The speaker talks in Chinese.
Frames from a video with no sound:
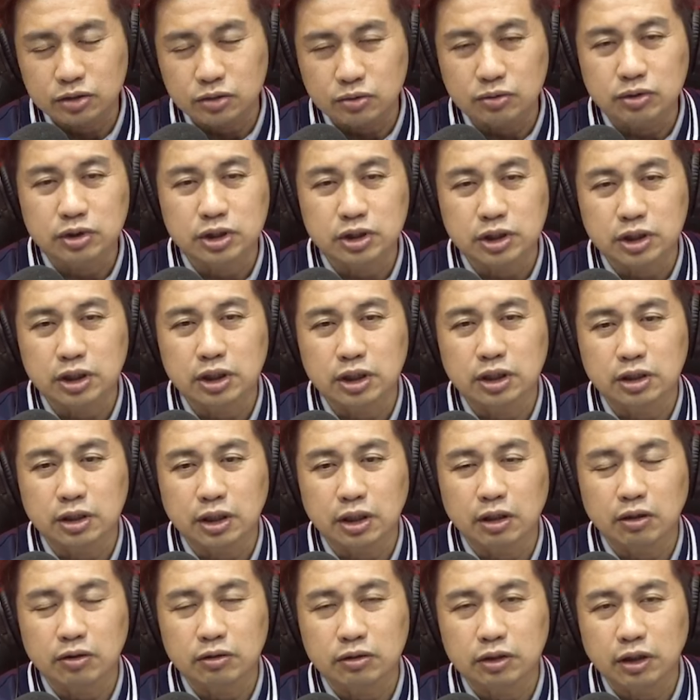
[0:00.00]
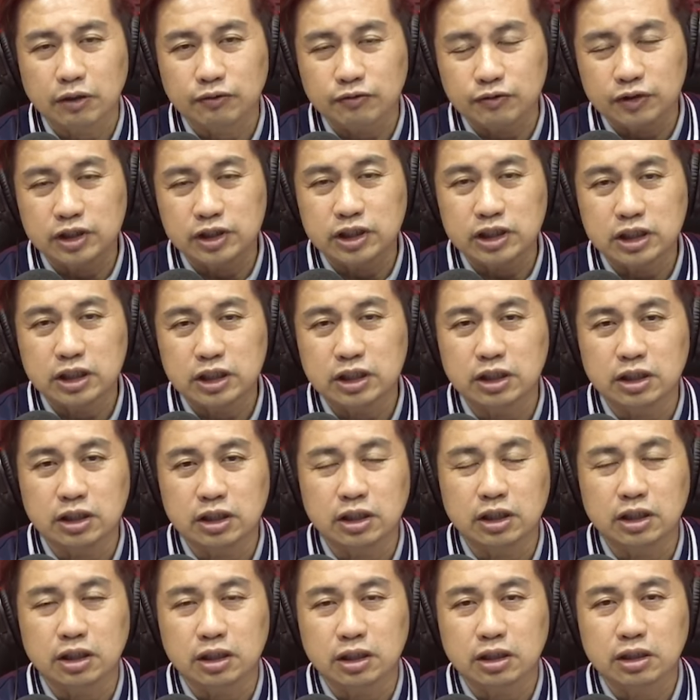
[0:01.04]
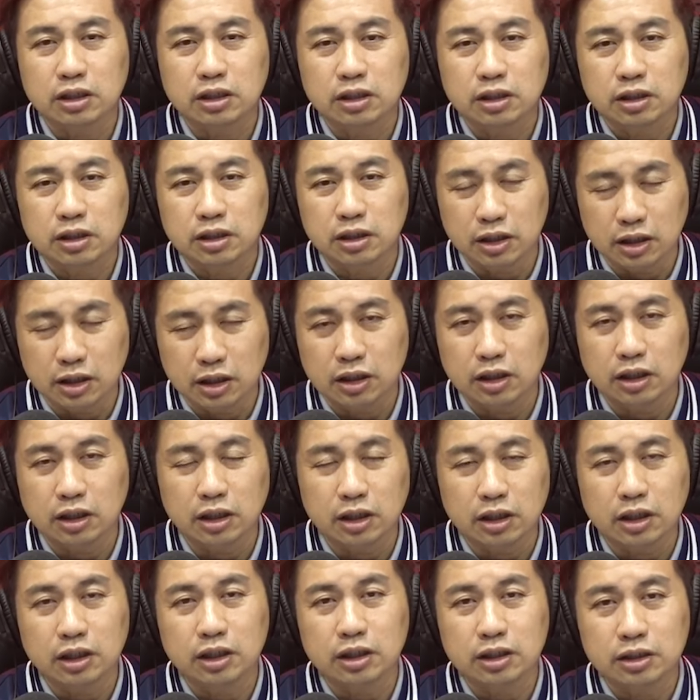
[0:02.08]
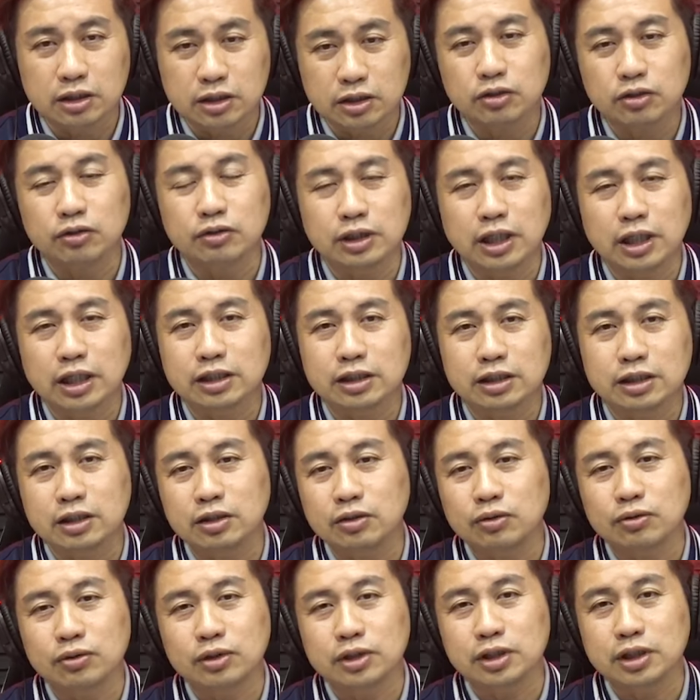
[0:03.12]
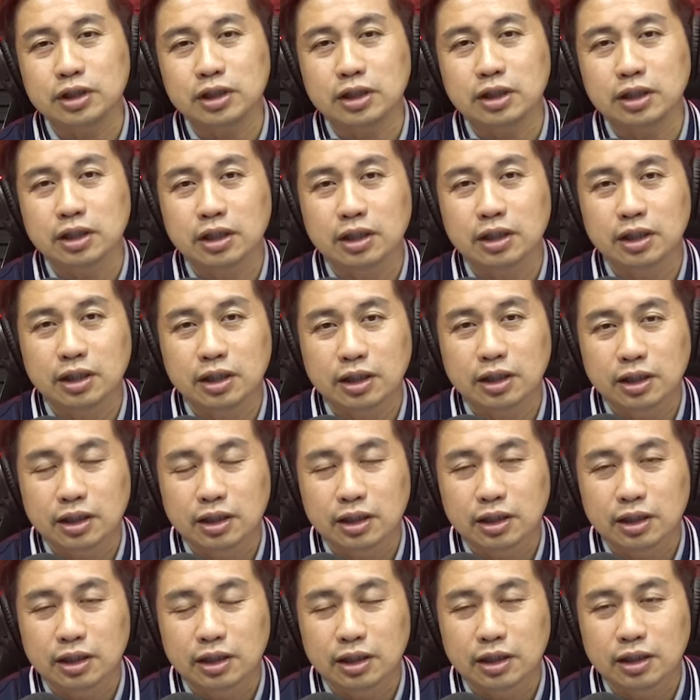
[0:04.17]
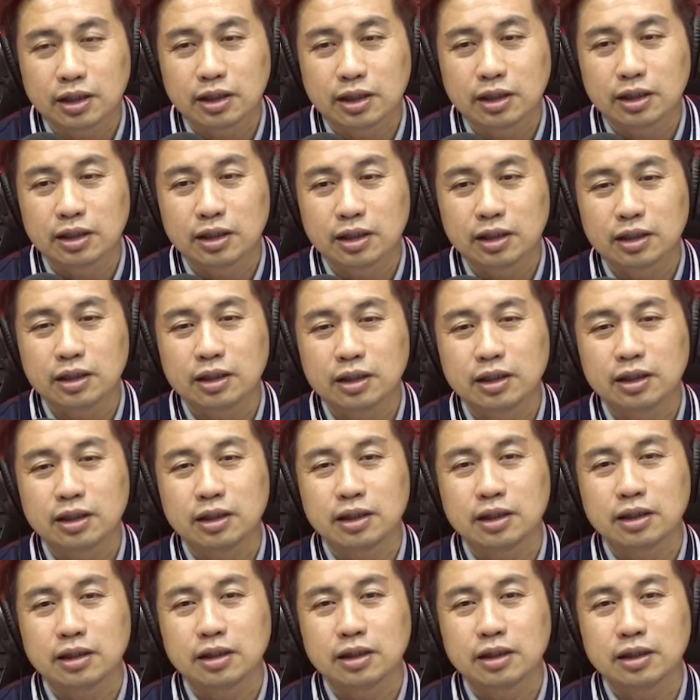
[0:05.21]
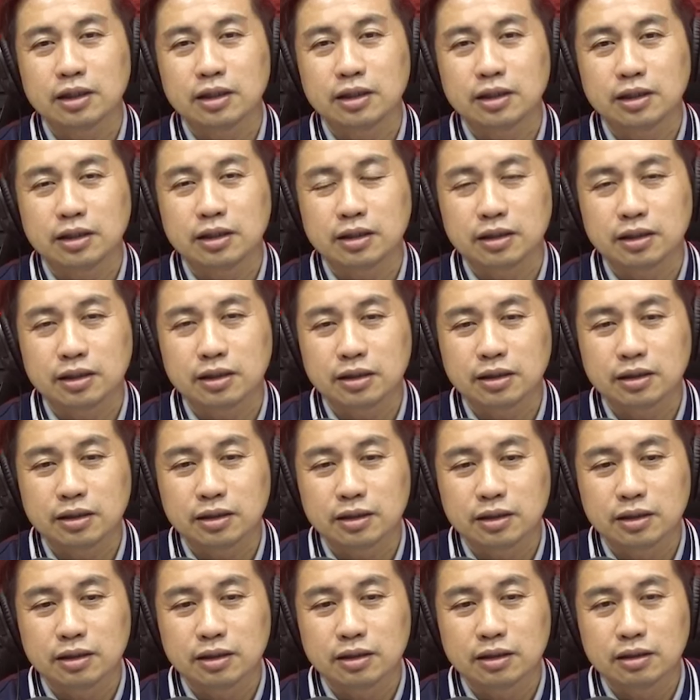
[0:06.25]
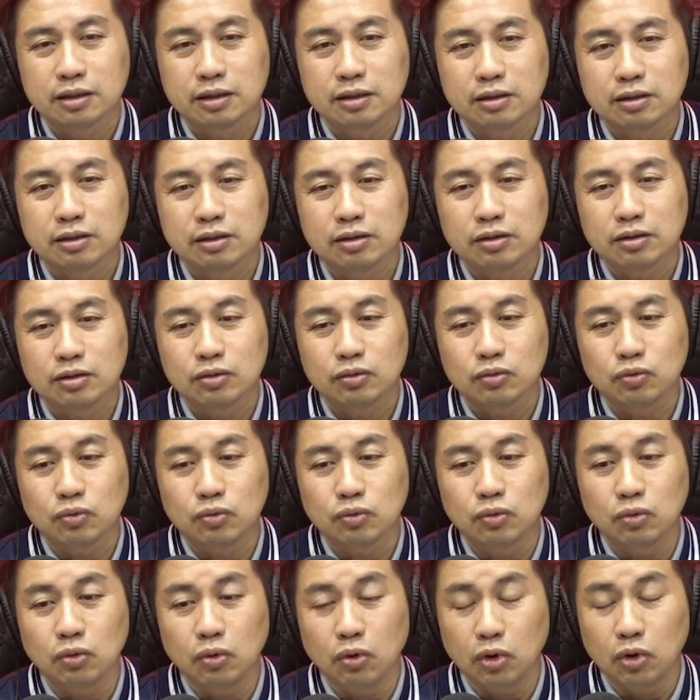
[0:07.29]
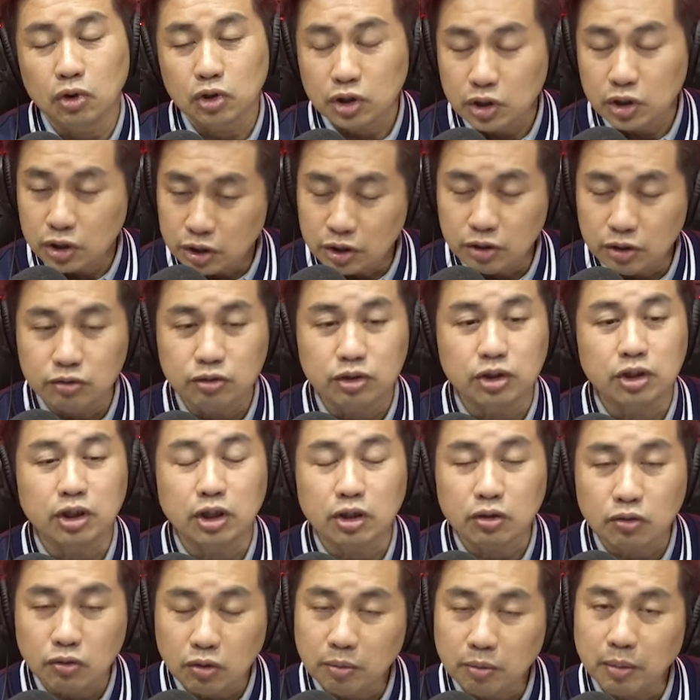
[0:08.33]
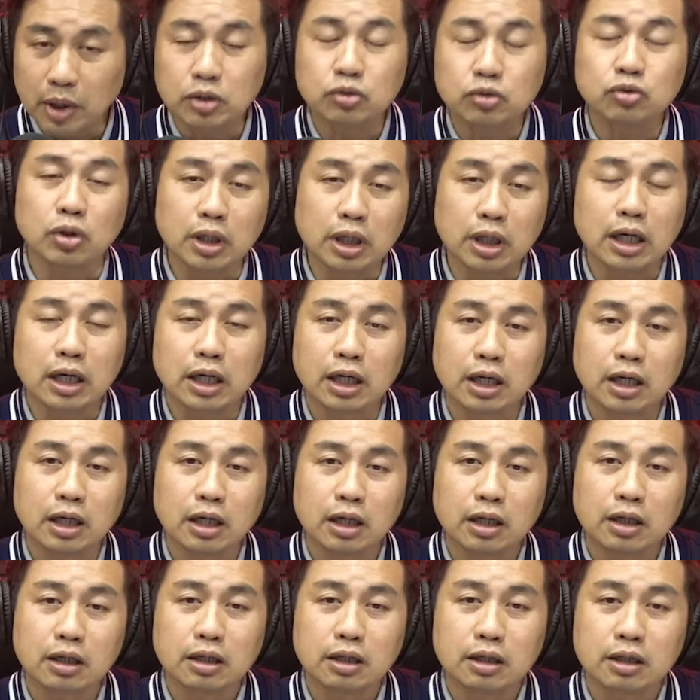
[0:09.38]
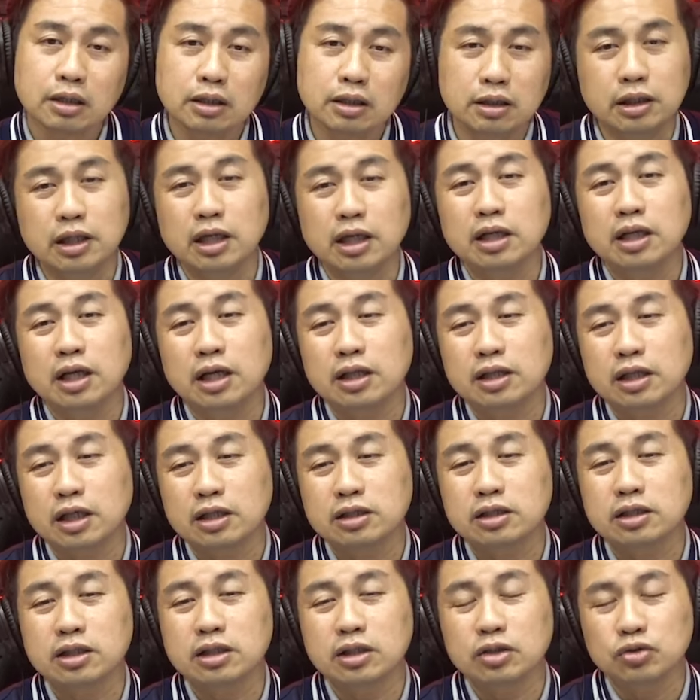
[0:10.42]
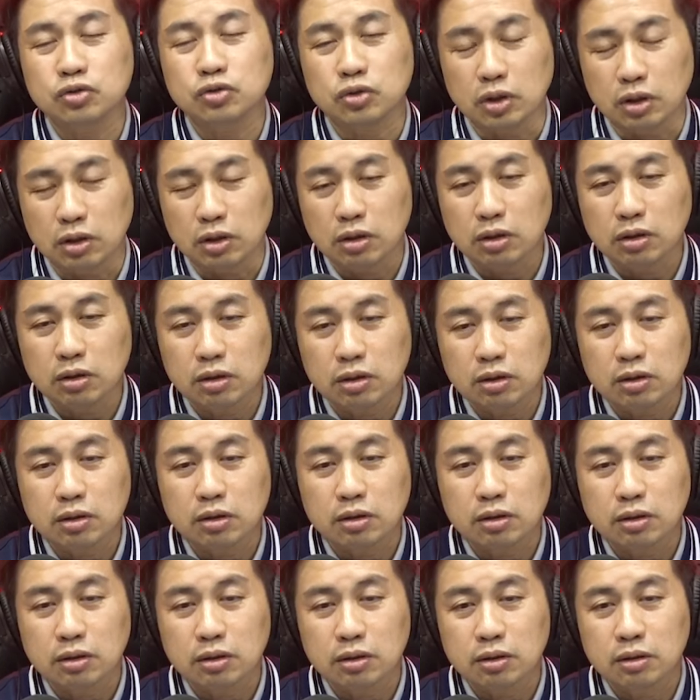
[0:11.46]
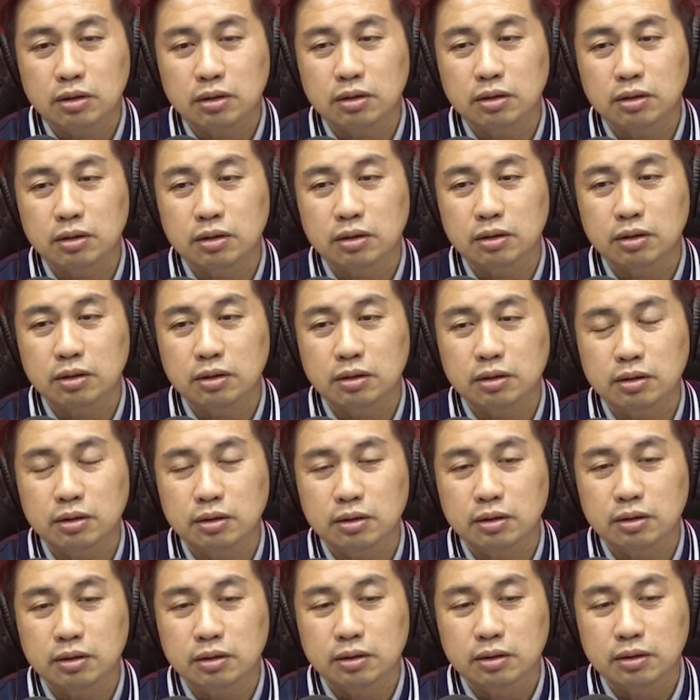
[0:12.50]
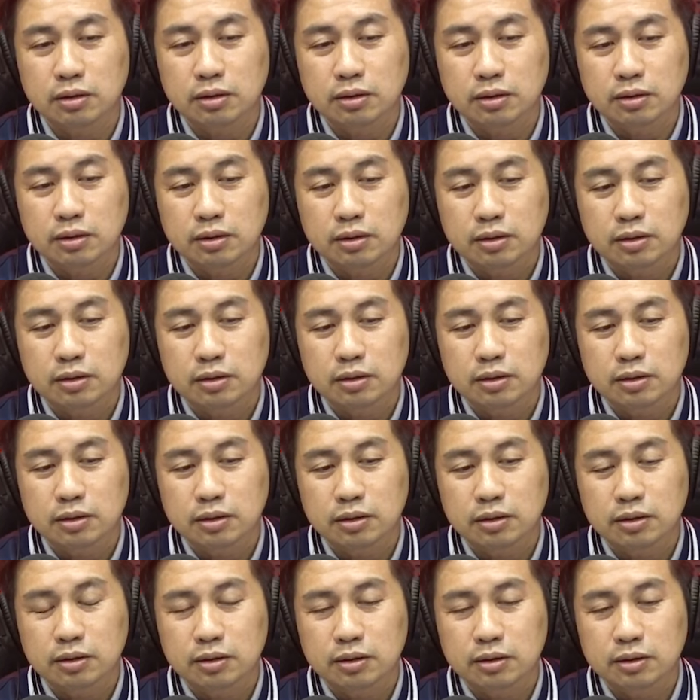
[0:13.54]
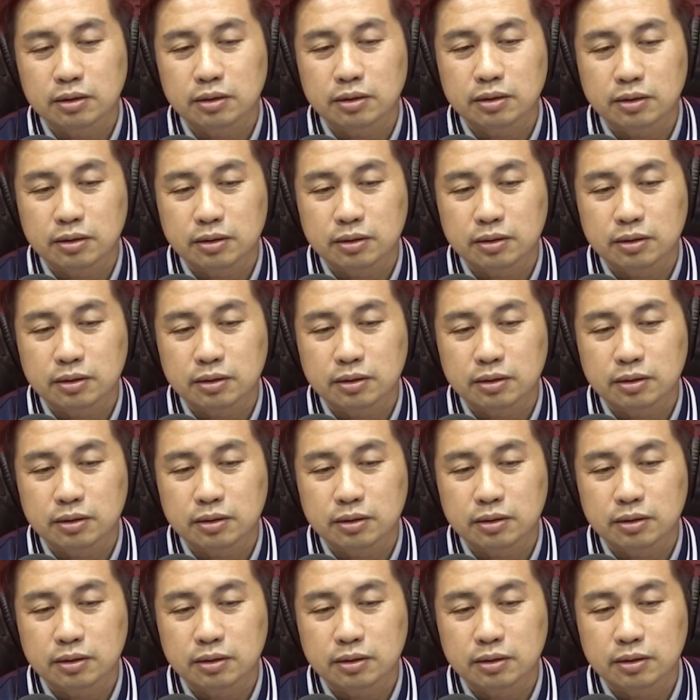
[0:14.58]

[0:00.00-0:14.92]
指印，然后他分析你的你的能力，是有这样子的东西。哦，这个test是准的啦。我个人有体验过，蛮准的。D N A test 一定准哦。嗯，那那个过后你